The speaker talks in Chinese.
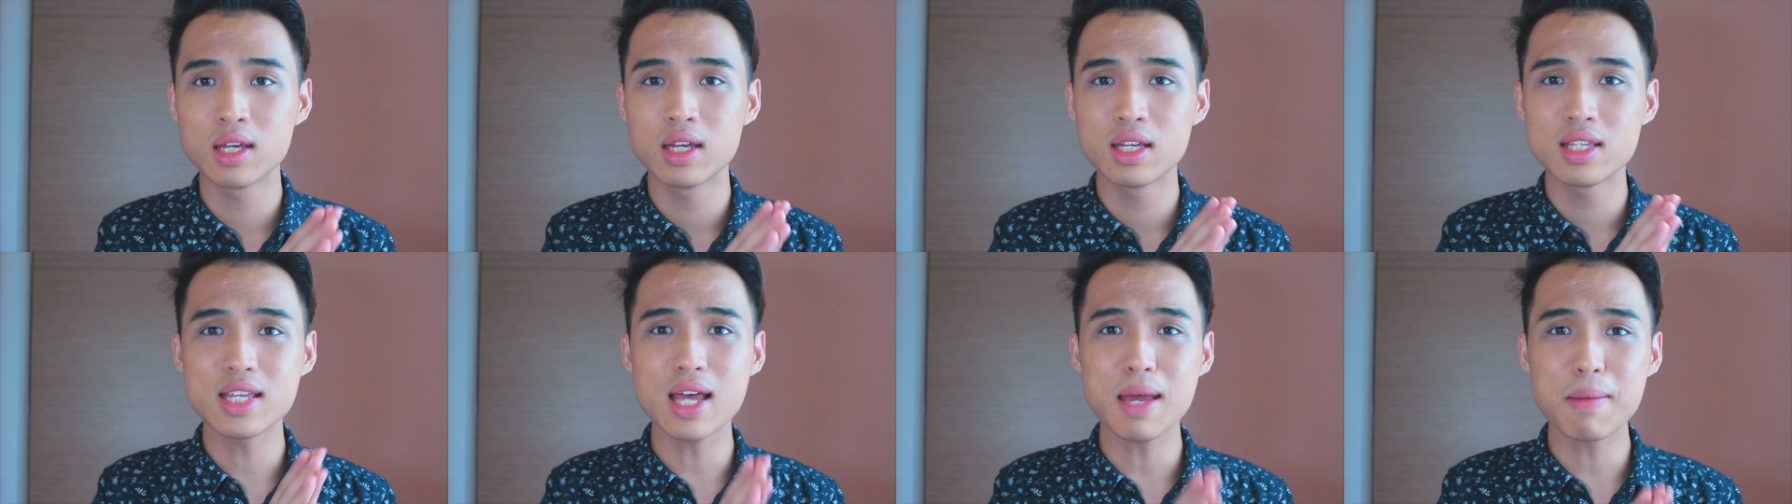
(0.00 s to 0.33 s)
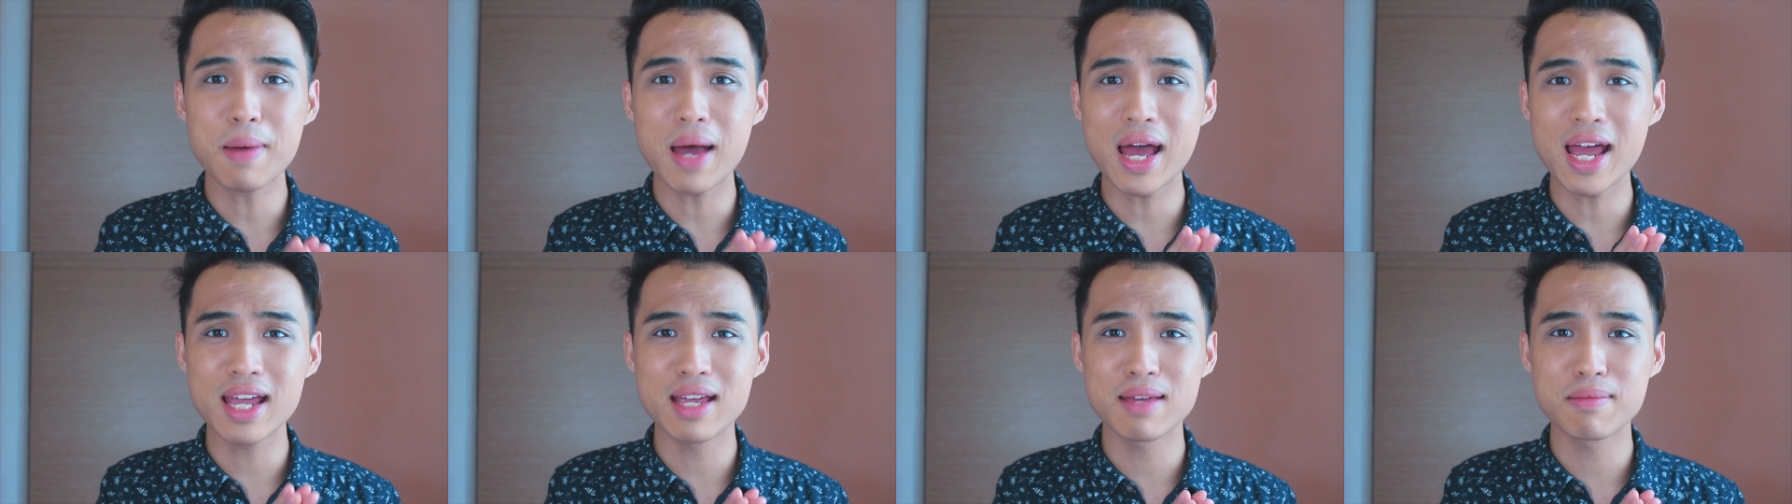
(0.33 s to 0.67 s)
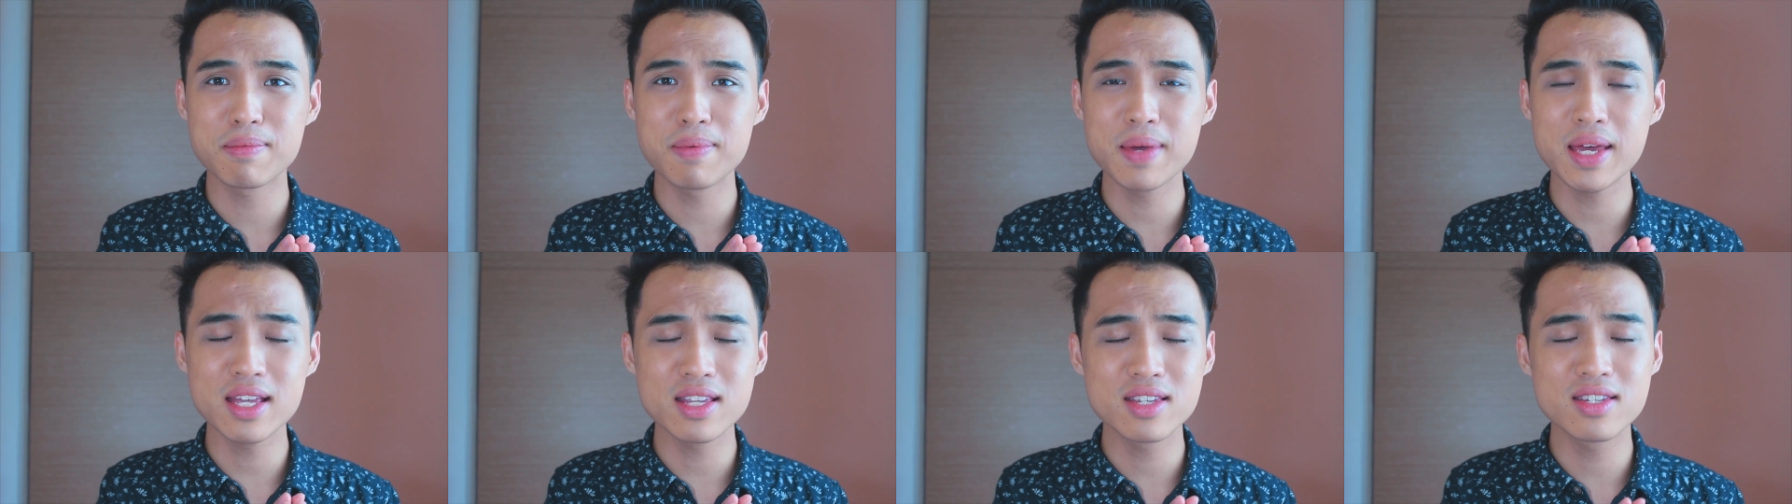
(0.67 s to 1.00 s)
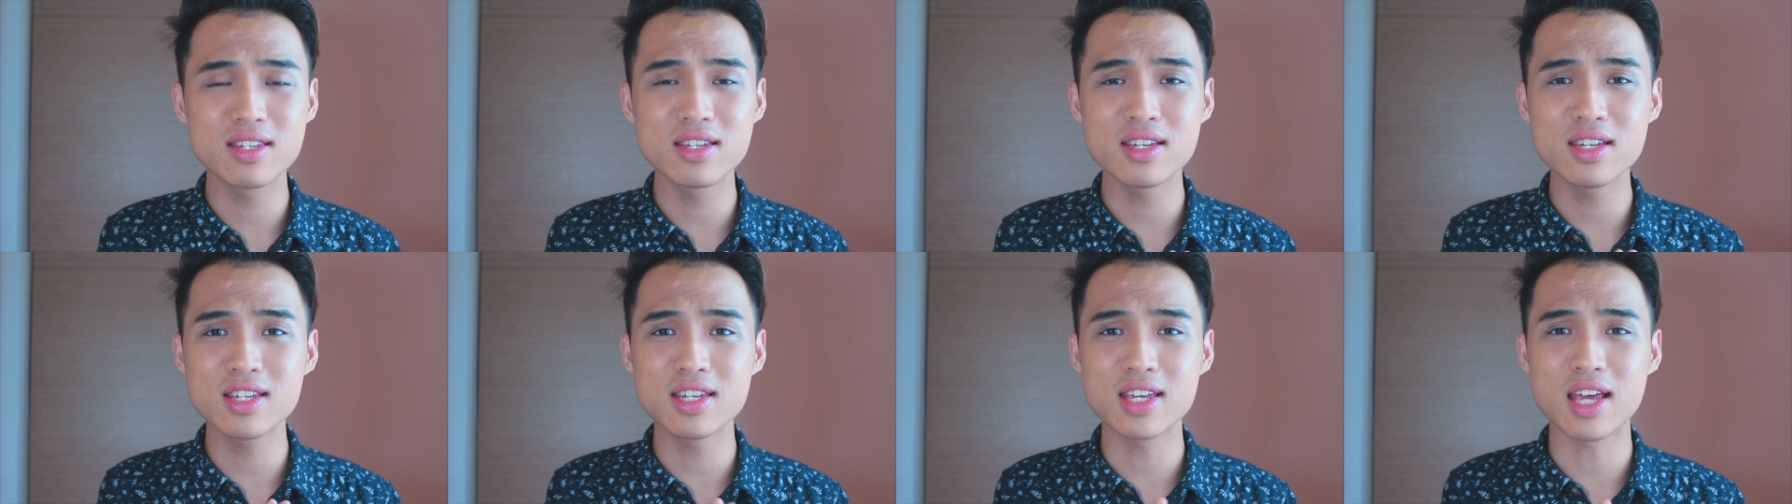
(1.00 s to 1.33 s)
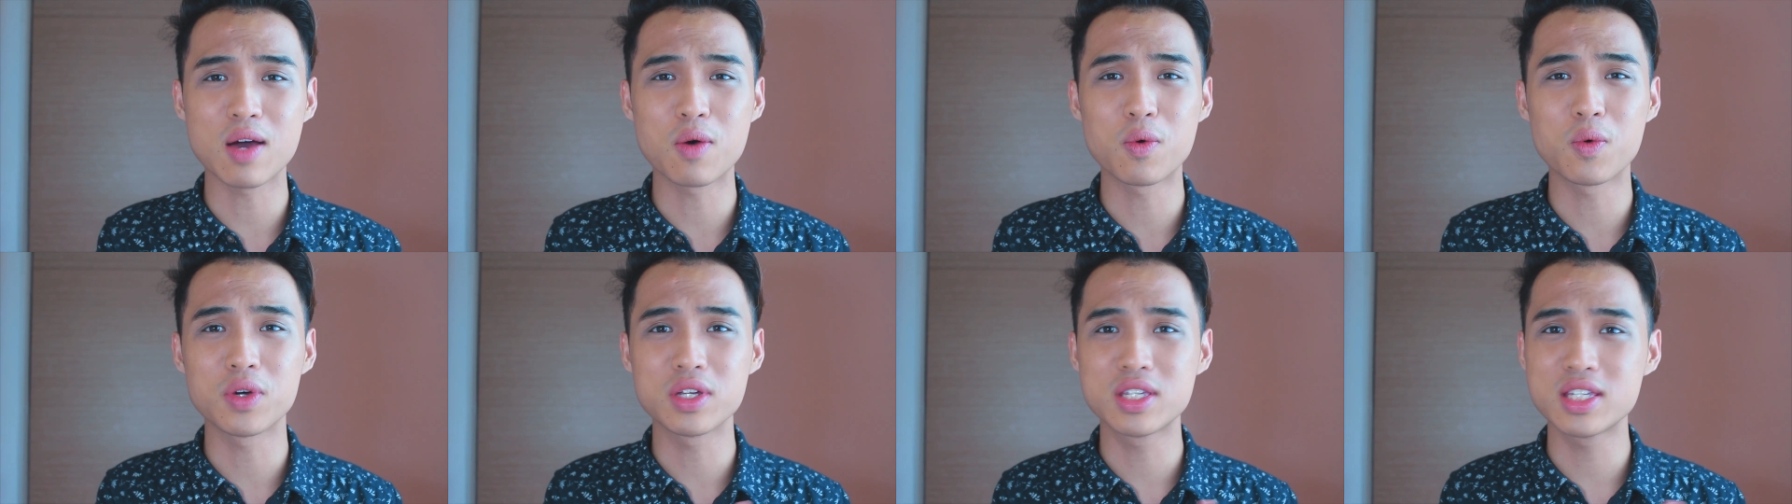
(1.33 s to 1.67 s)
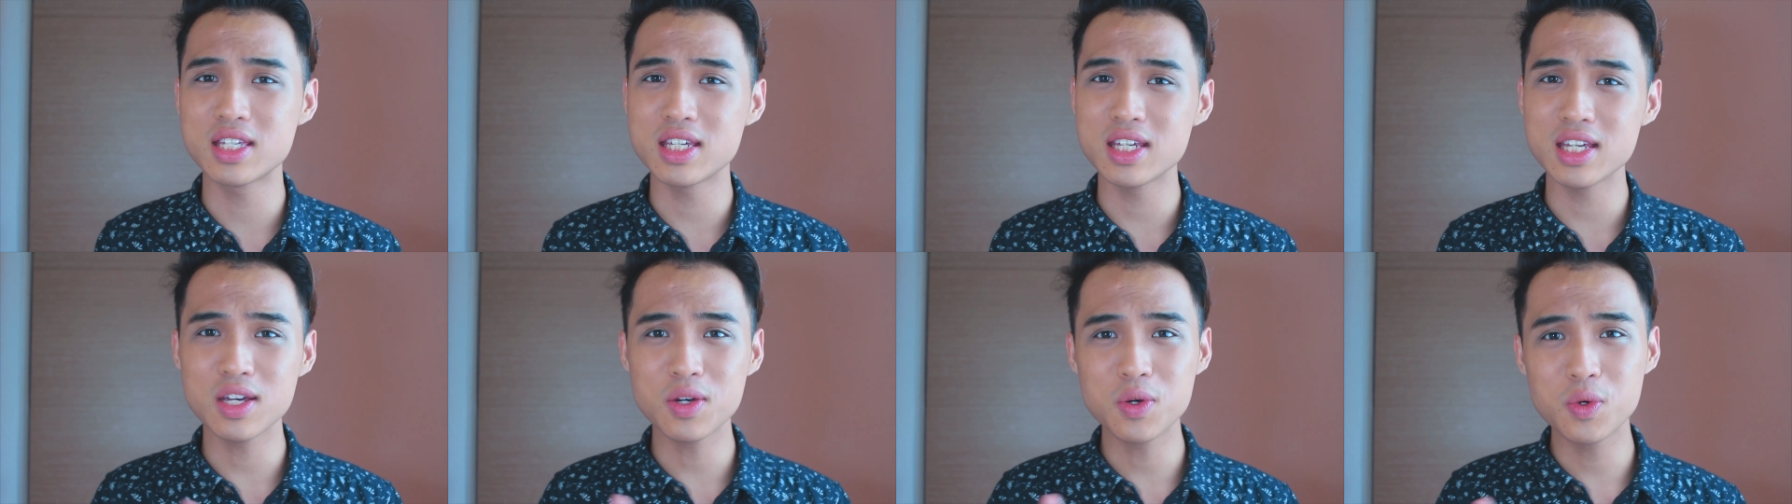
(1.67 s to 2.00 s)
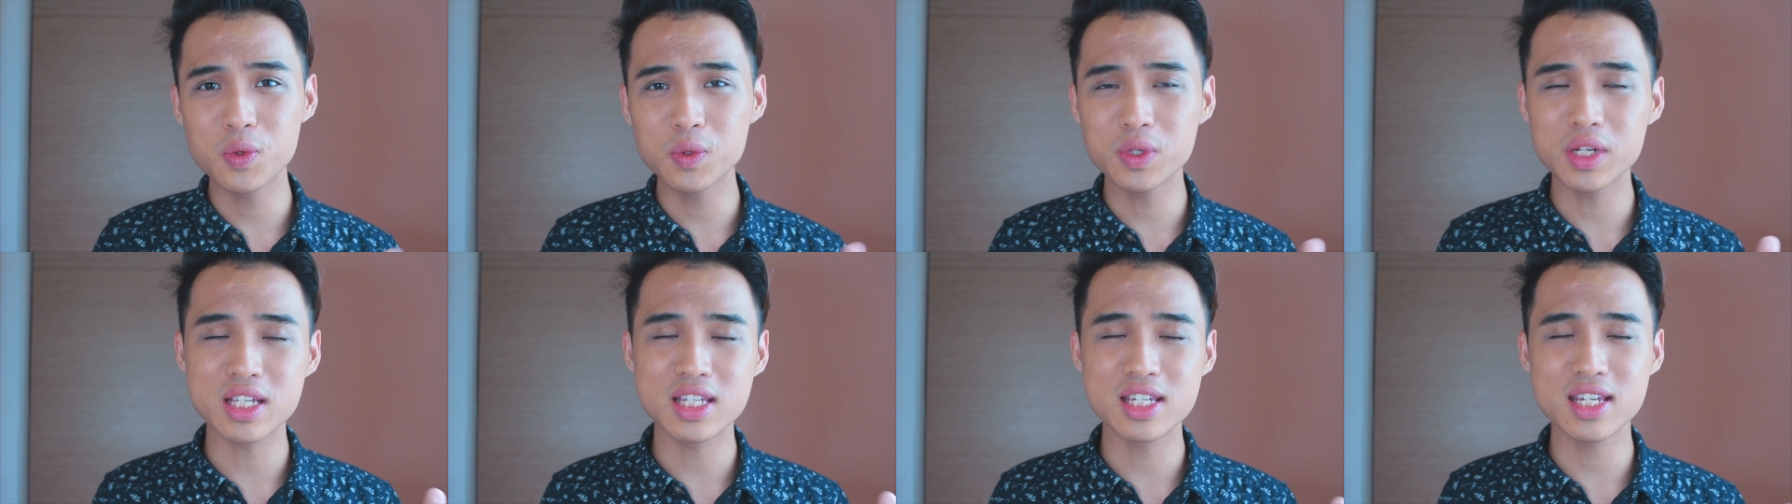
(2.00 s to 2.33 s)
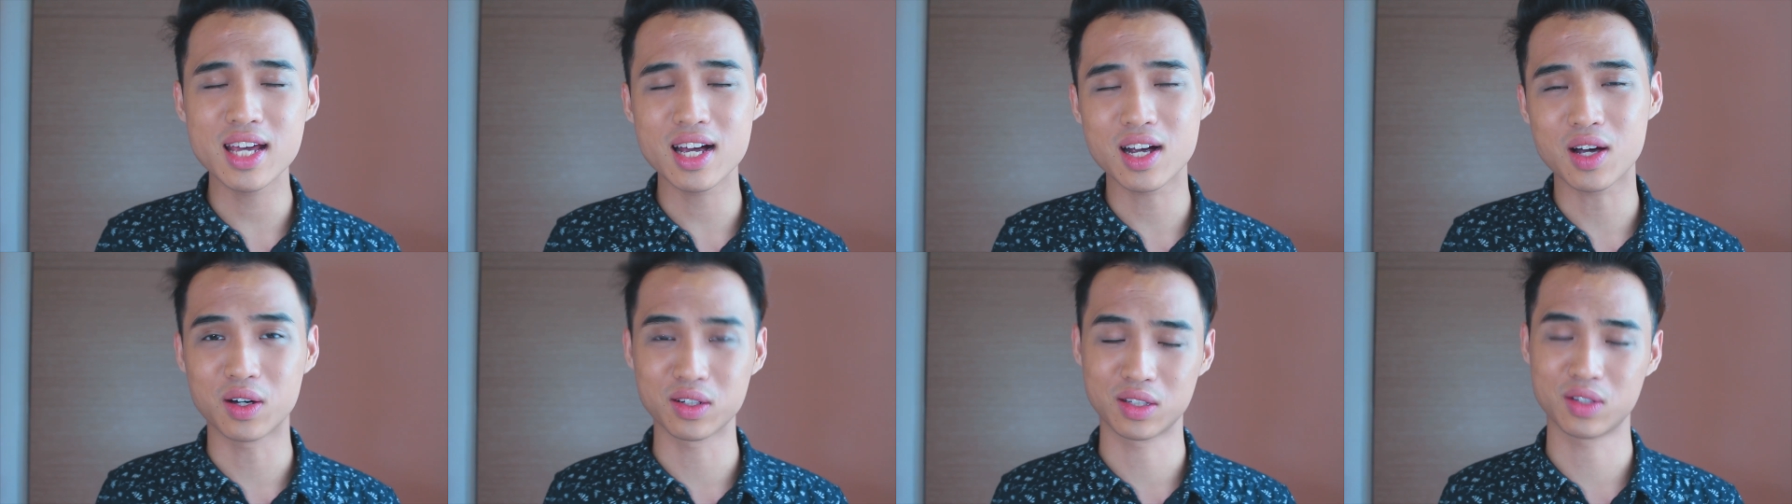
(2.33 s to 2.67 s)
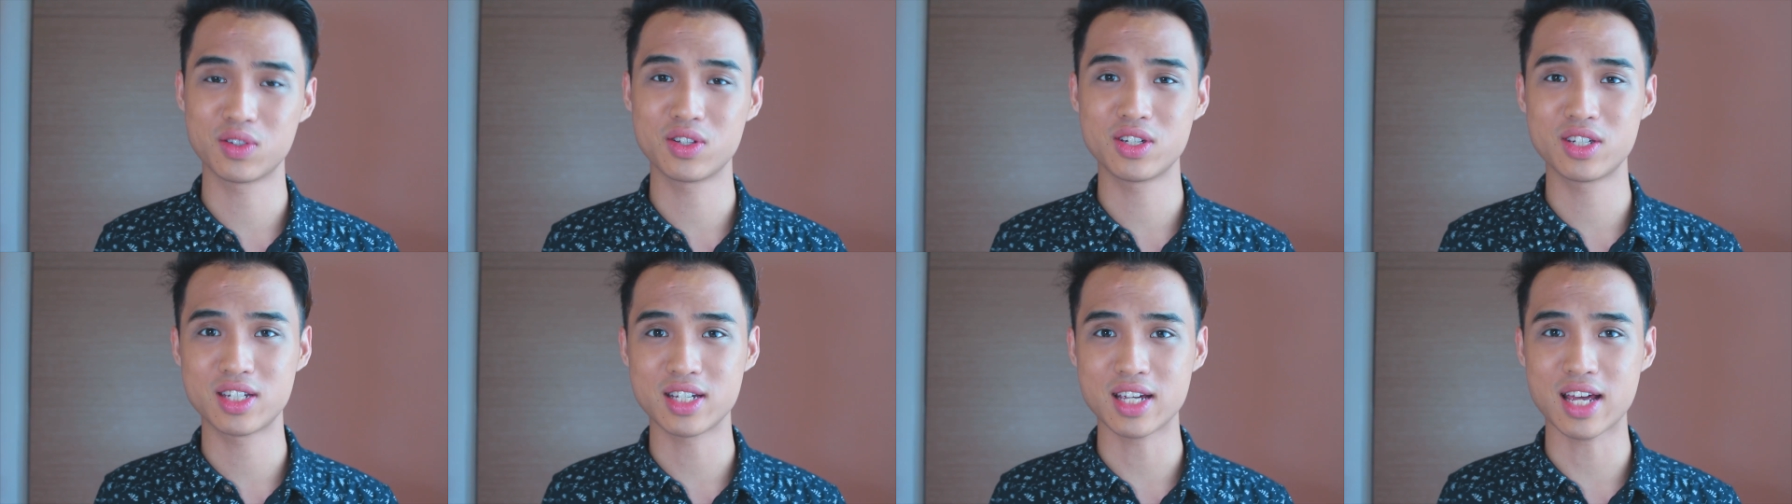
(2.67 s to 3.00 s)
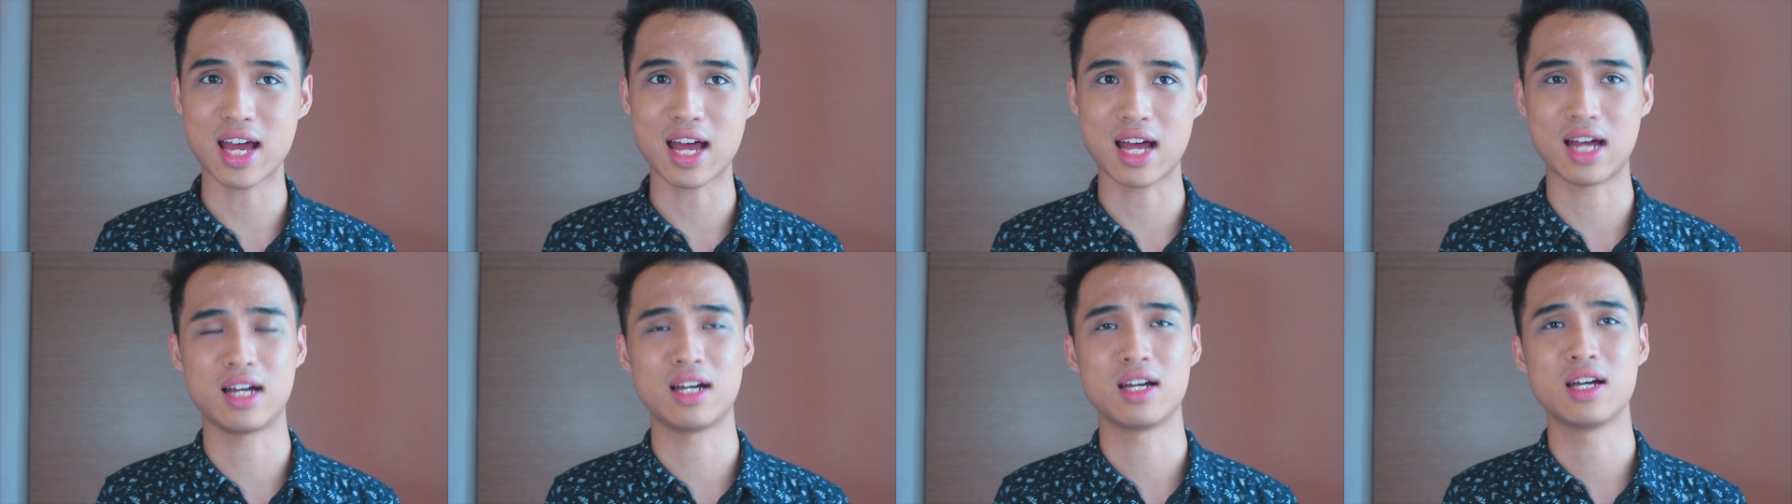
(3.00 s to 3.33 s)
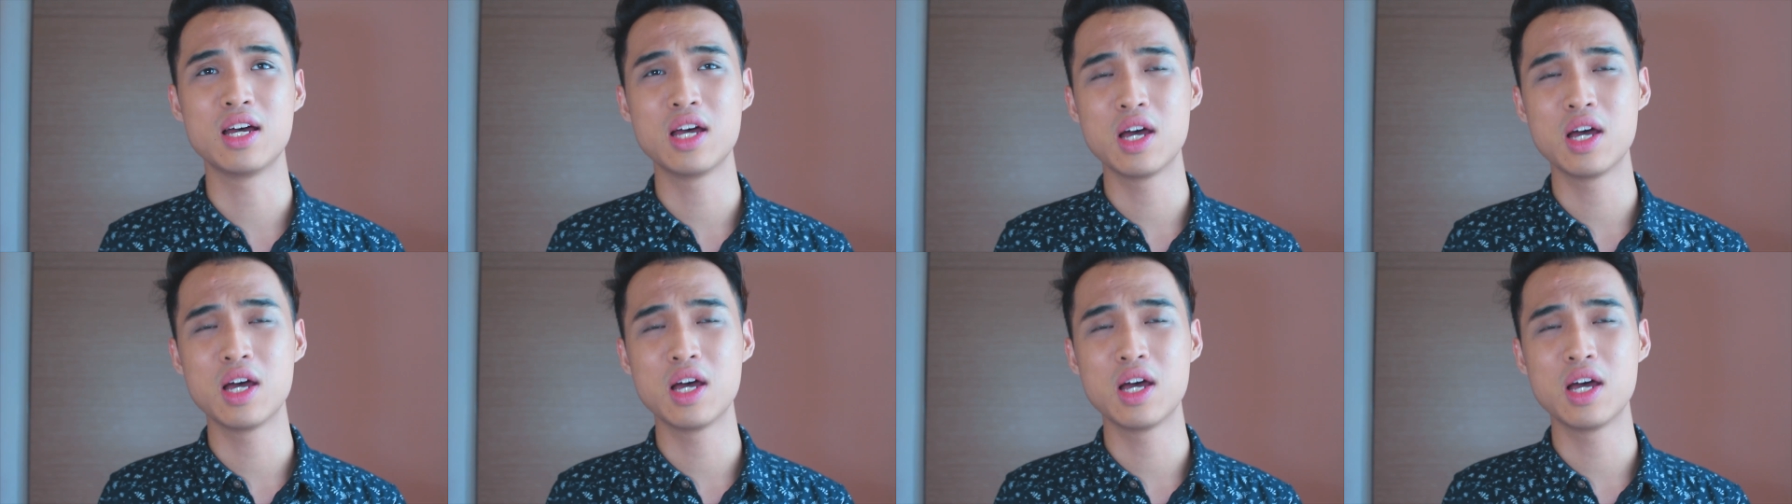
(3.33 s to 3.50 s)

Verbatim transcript: 在拍影片之前，我几乎的借口都是这样：